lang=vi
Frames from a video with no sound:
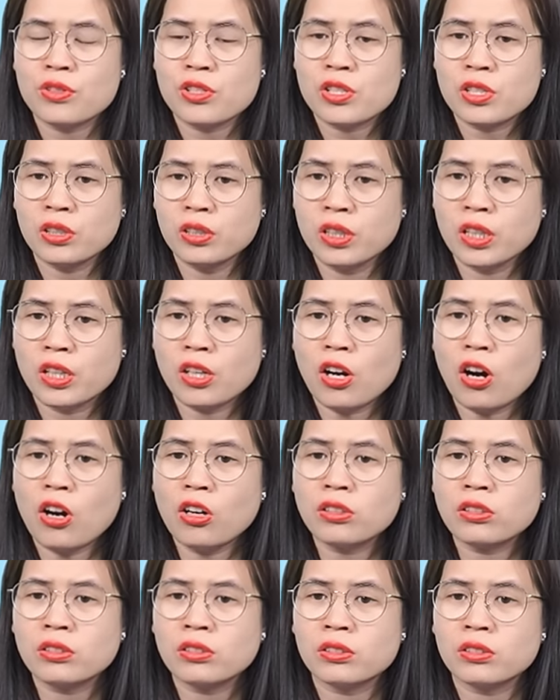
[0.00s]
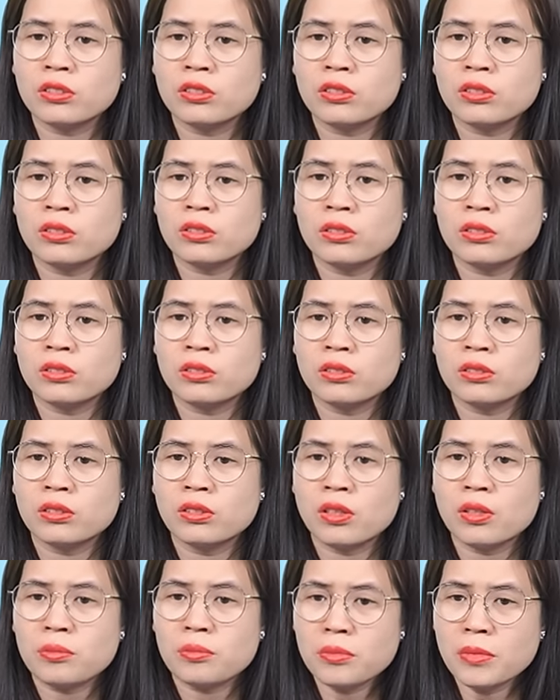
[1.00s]
chửi con,
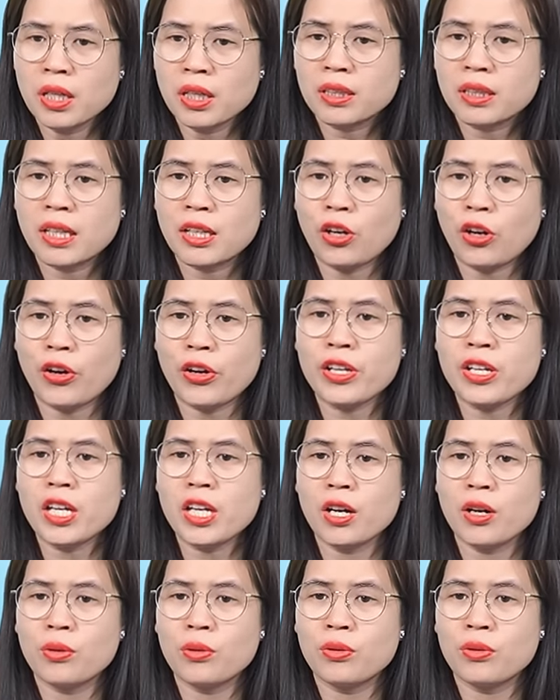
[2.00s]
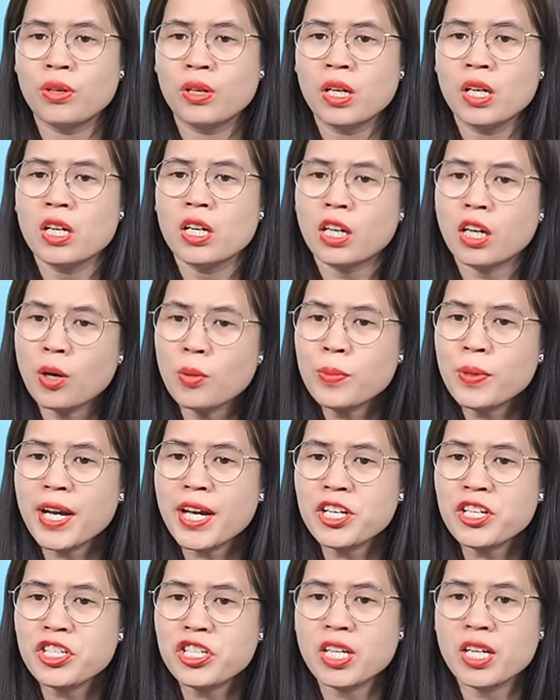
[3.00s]
bực thì nói nhiều, không
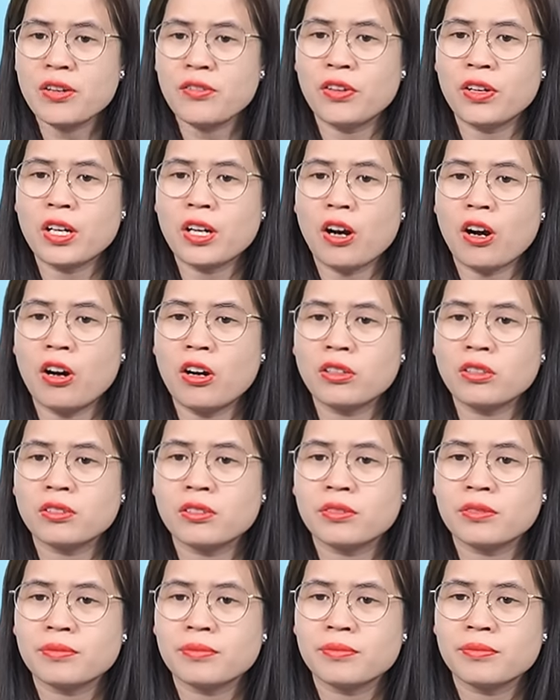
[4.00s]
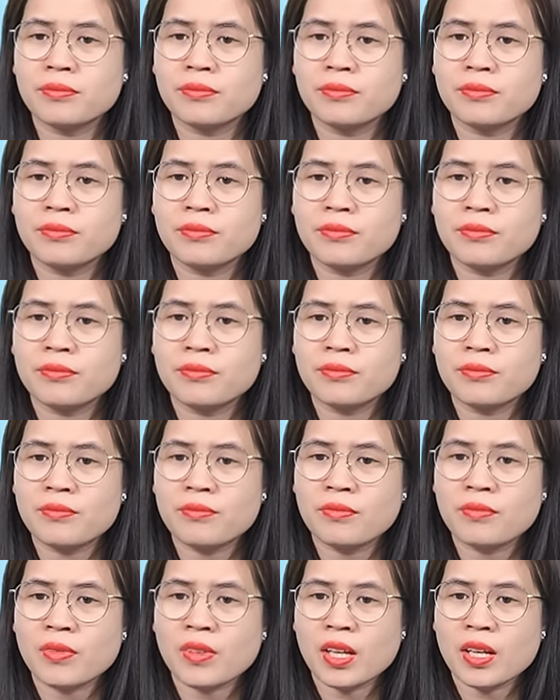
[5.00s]
kiên trì với con,
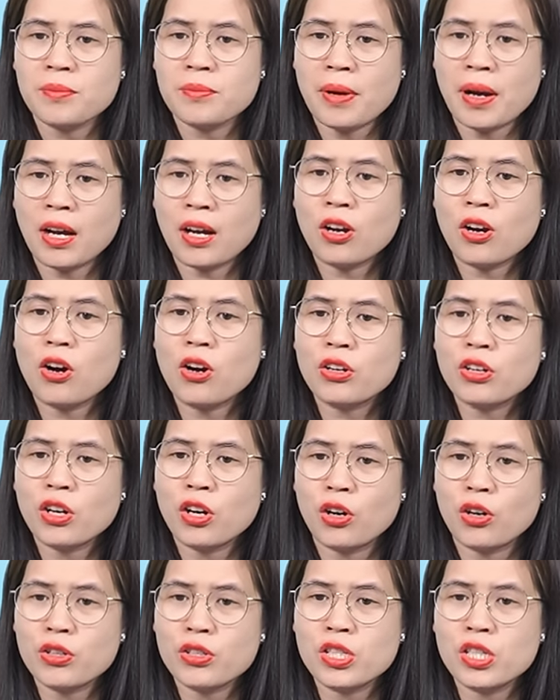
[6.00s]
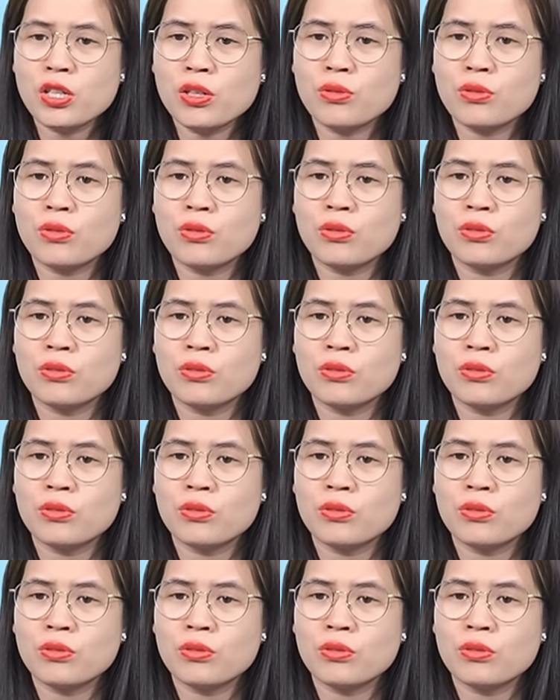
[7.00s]
mắng con khó chịu,